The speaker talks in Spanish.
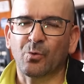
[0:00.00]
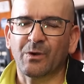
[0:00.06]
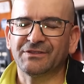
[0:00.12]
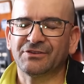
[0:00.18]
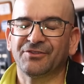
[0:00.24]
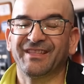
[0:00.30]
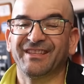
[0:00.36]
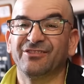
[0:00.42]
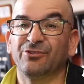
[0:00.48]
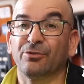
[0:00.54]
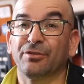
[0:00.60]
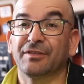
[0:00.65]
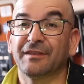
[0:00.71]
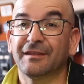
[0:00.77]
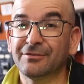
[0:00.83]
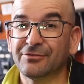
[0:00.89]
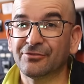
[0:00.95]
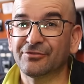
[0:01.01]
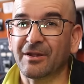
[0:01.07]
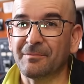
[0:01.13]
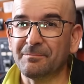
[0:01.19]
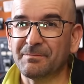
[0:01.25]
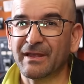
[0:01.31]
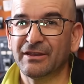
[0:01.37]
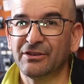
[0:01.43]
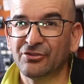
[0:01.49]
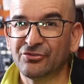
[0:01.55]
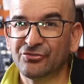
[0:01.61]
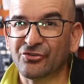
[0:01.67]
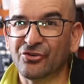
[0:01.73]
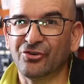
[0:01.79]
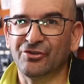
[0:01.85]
4 de 200 amperios